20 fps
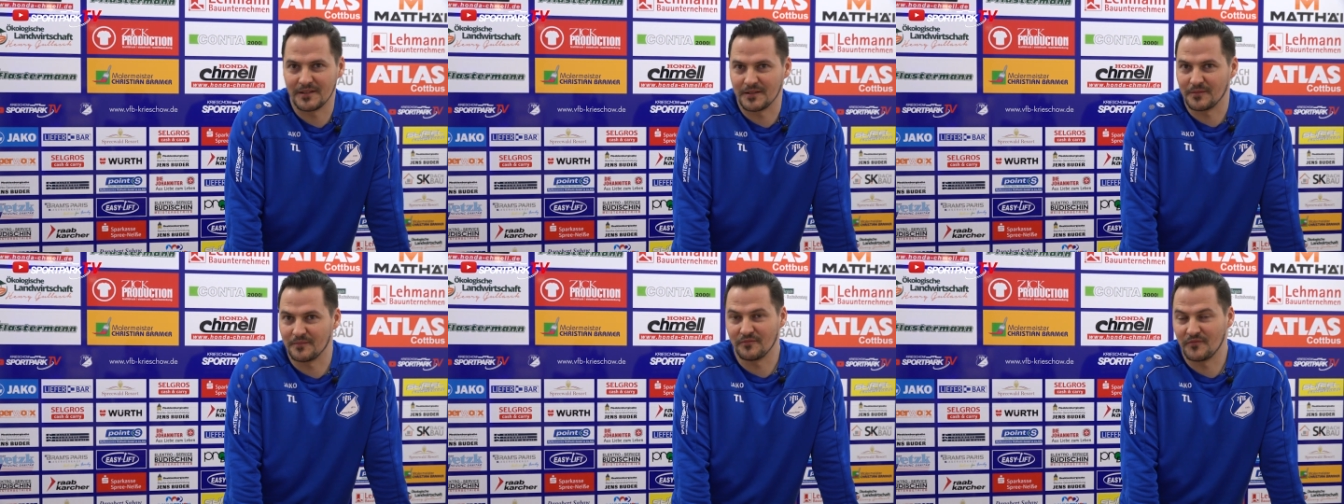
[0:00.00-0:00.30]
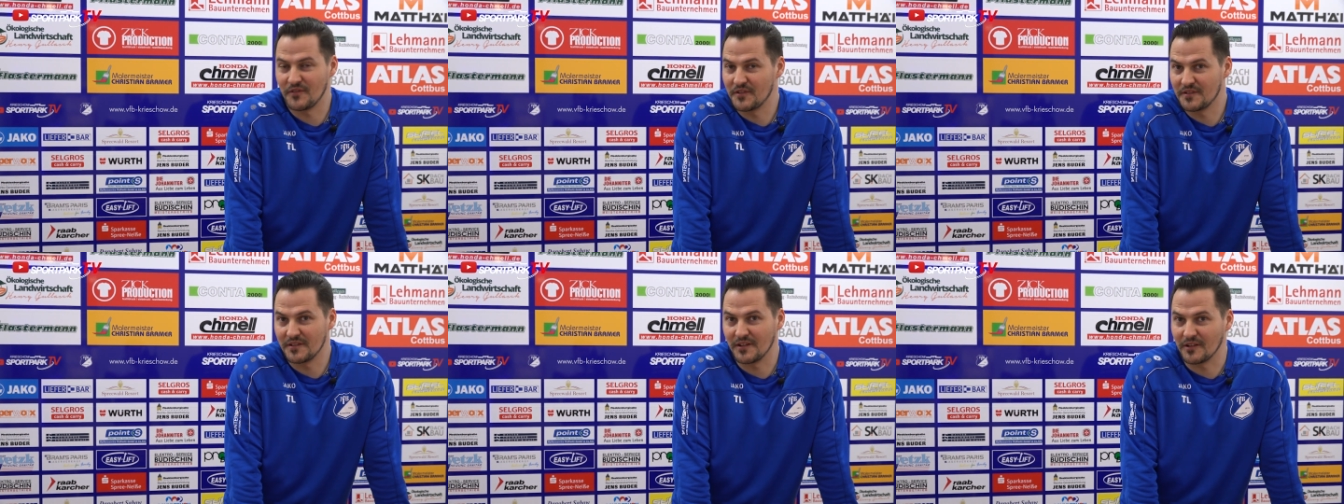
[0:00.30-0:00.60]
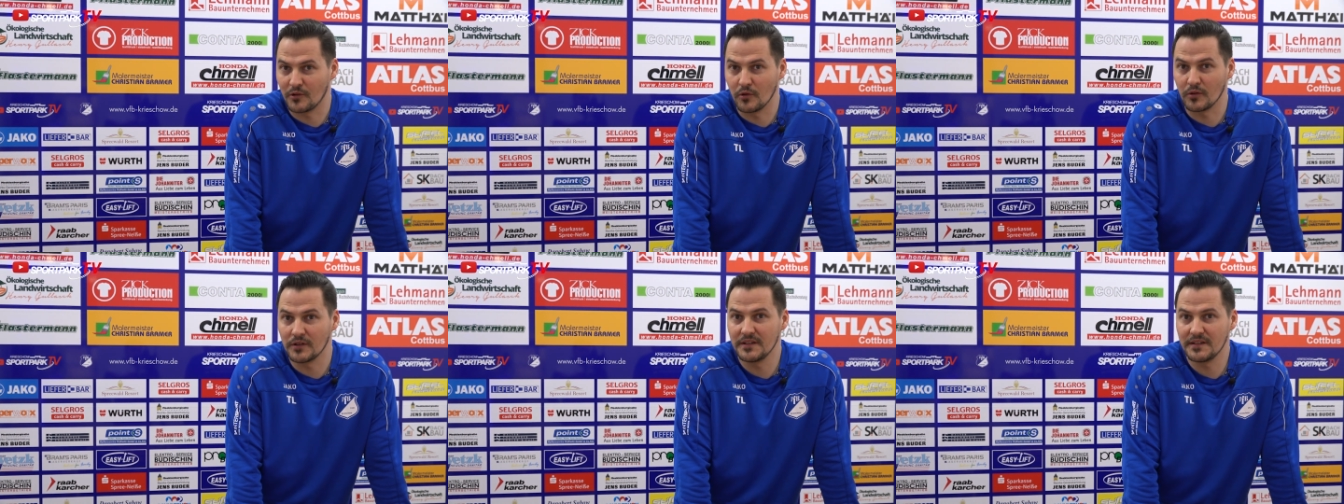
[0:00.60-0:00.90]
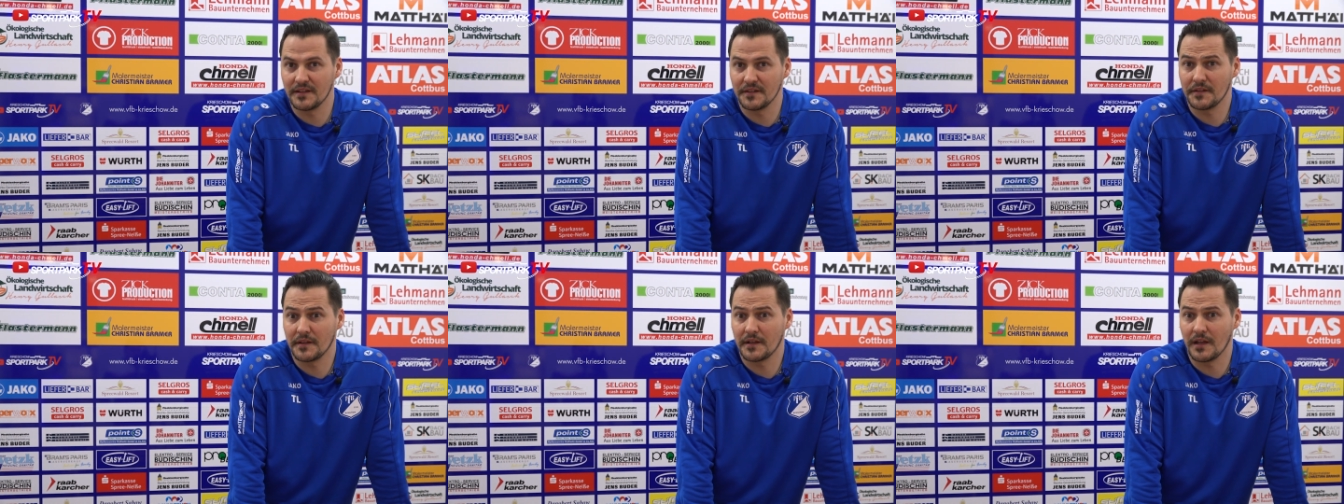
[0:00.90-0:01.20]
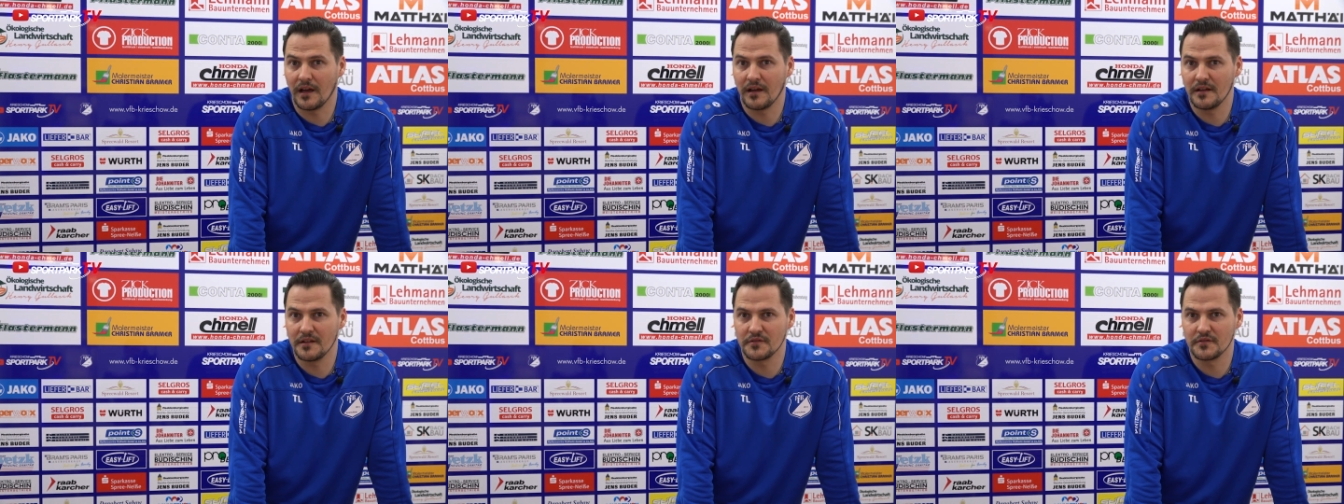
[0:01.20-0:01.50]
Ähm, wir sind glücklich, dass er
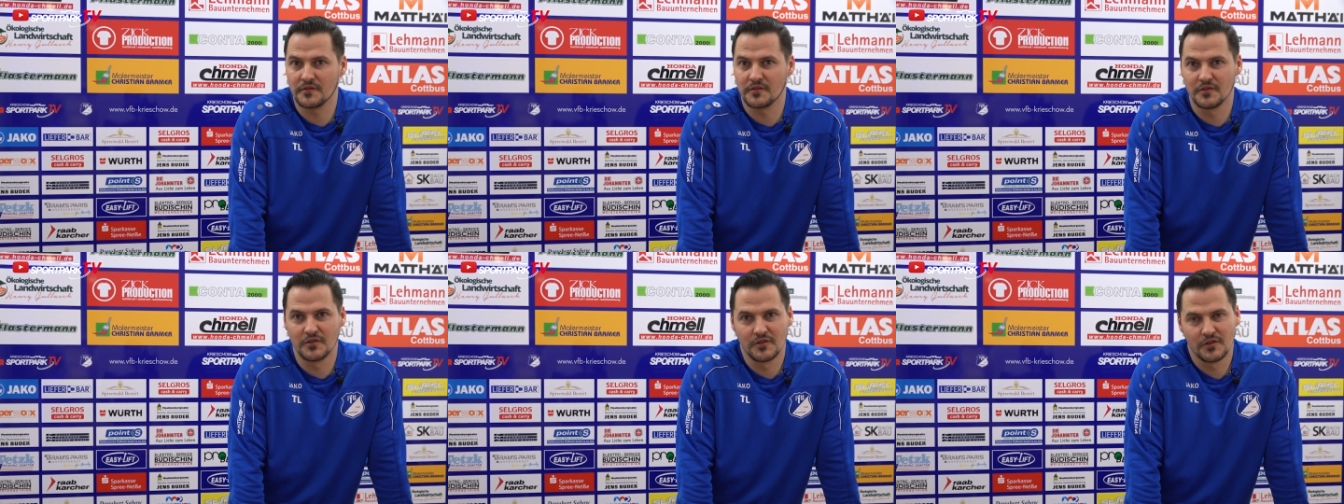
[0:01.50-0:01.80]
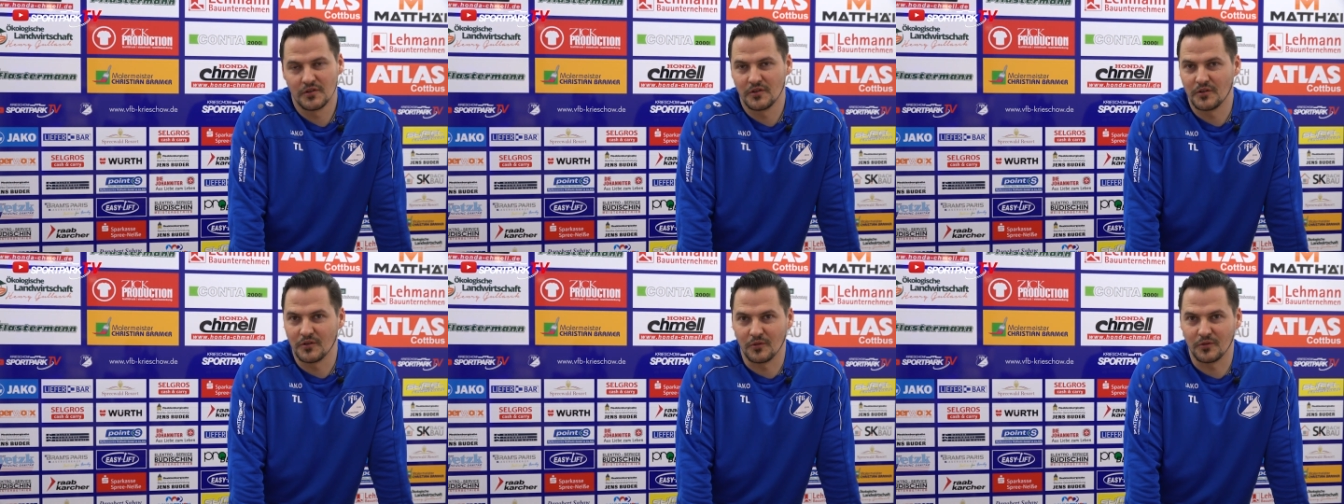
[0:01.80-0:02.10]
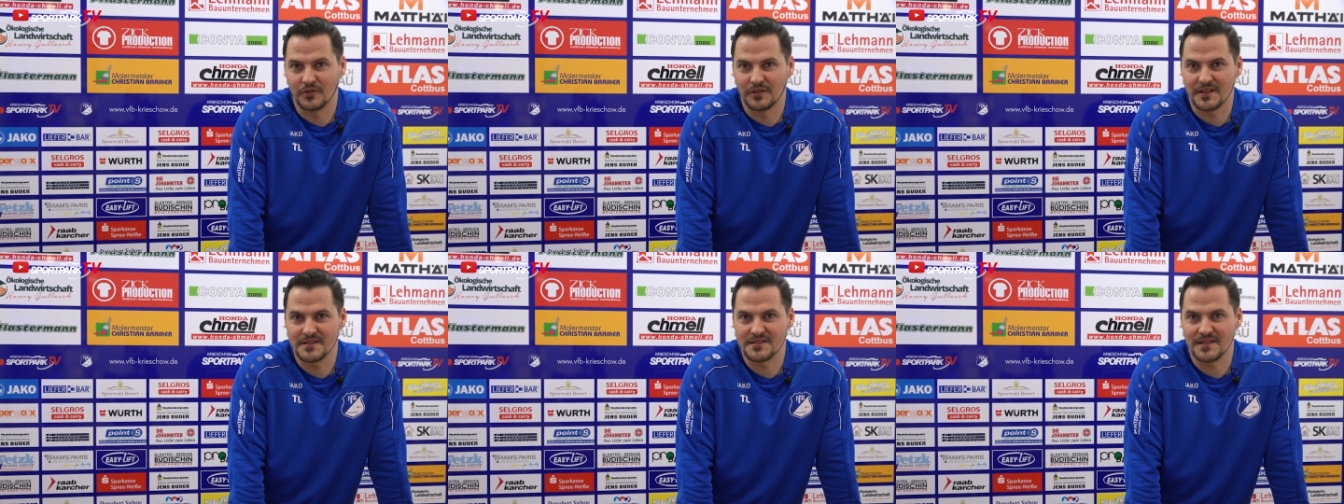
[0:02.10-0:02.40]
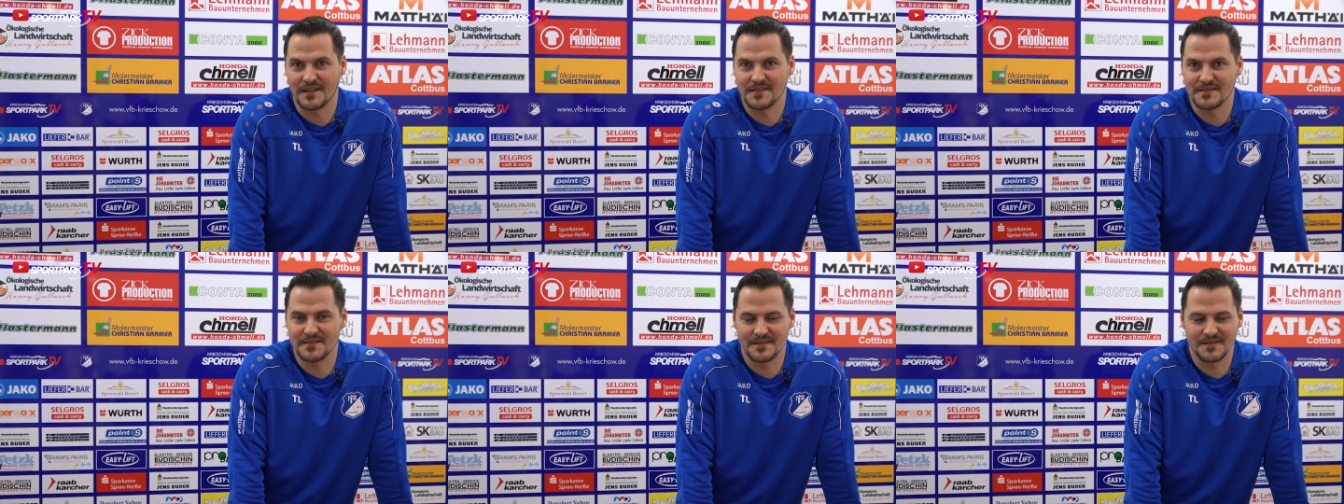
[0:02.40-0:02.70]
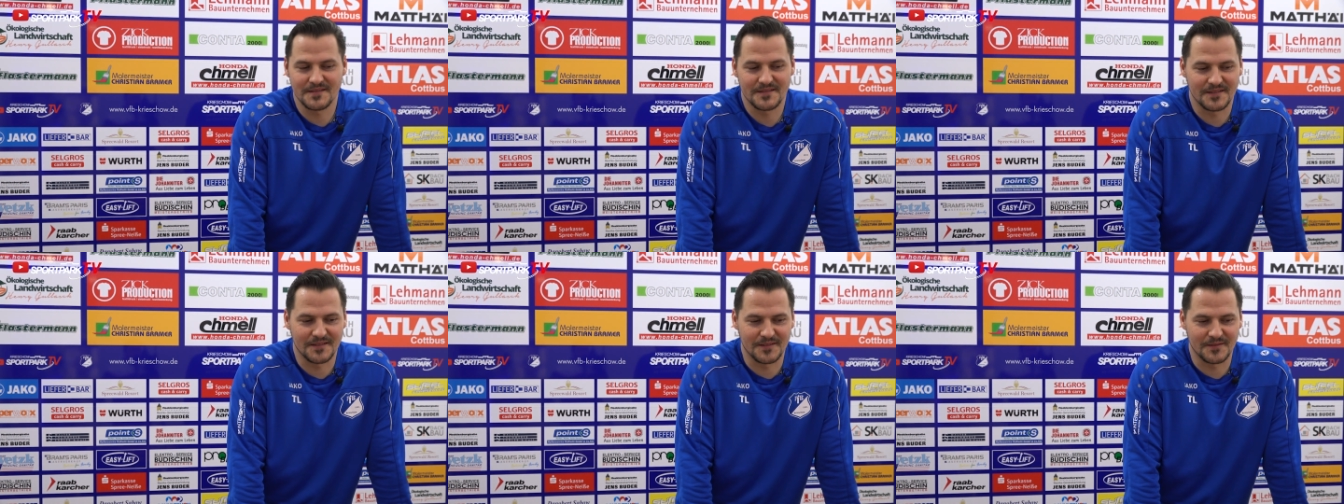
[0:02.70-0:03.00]
da ist und jetzt heißt
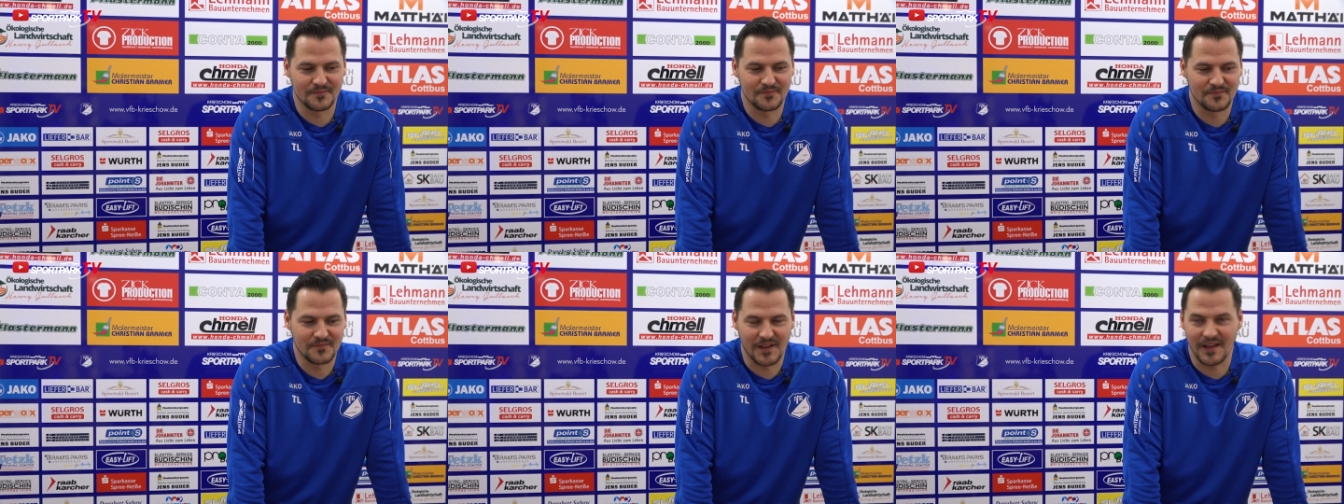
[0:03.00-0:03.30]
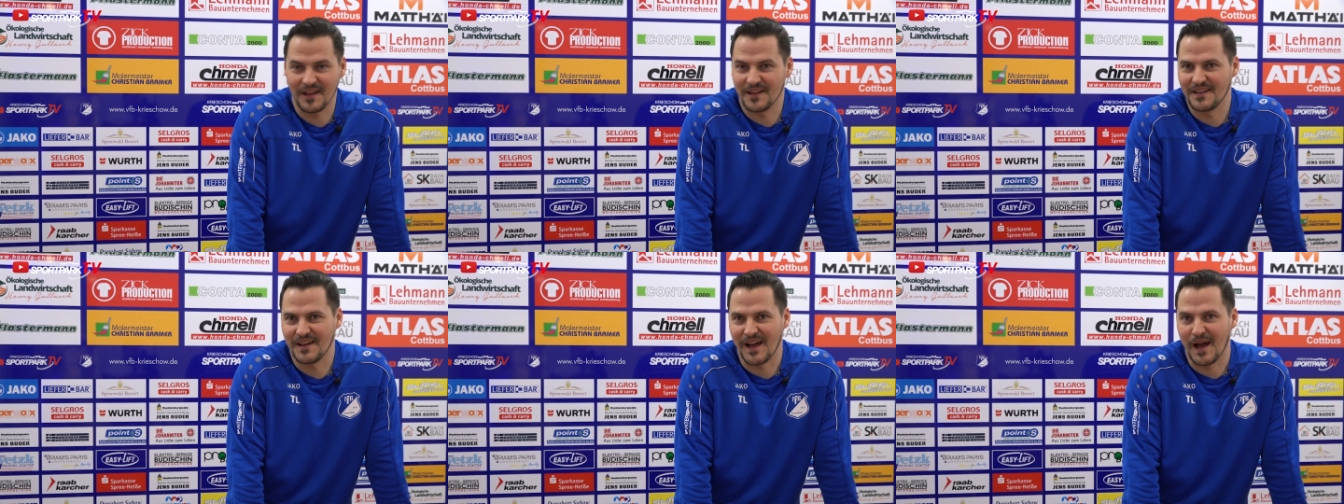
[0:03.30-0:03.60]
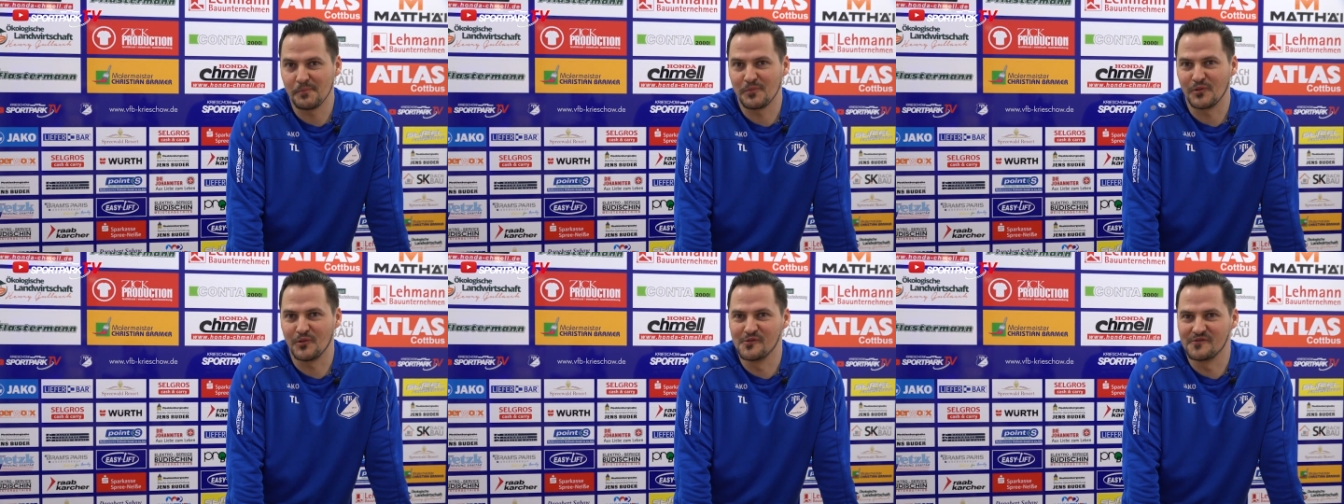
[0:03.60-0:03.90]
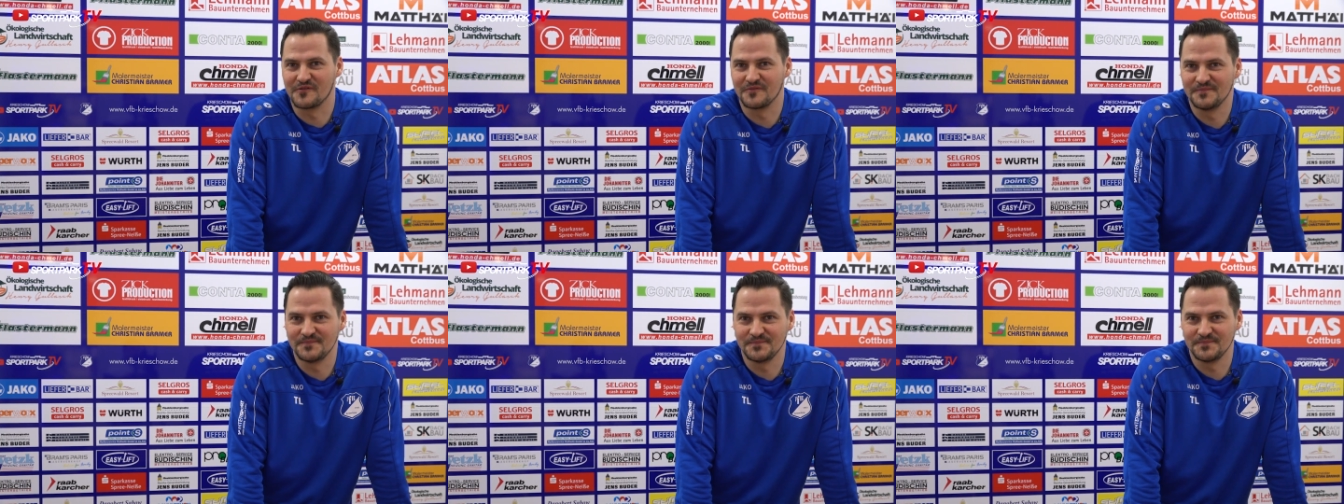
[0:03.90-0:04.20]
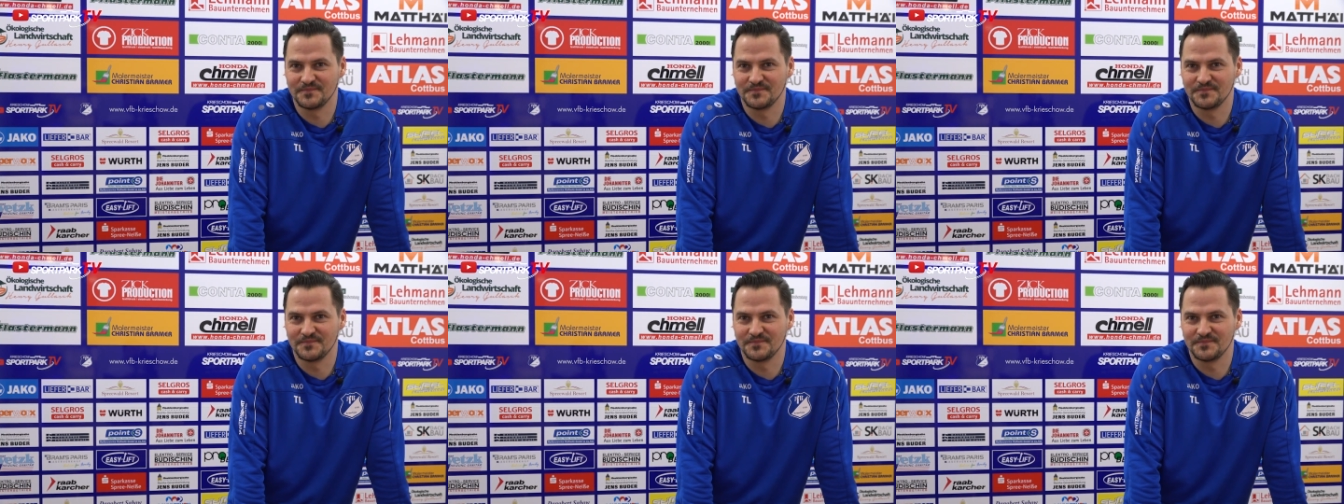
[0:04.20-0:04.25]
es ähm, ja, abrufen.